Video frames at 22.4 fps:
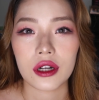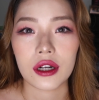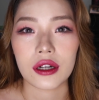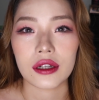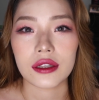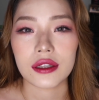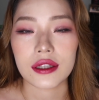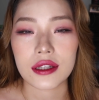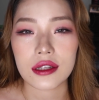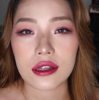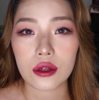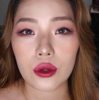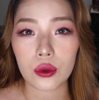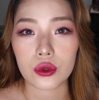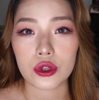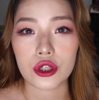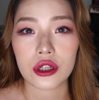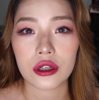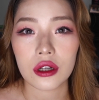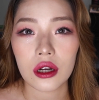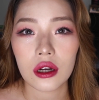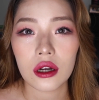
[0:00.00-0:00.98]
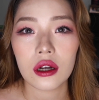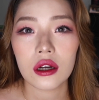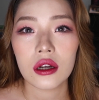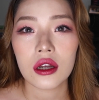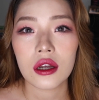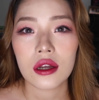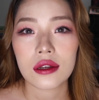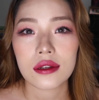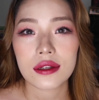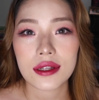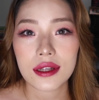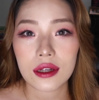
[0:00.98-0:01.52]
何的机动车
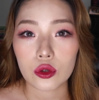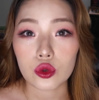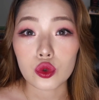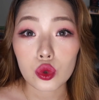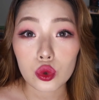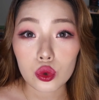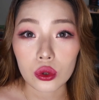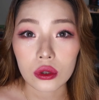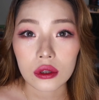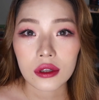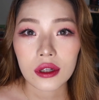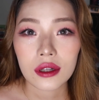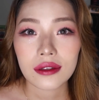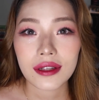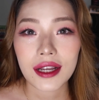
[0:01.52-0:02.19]
进入。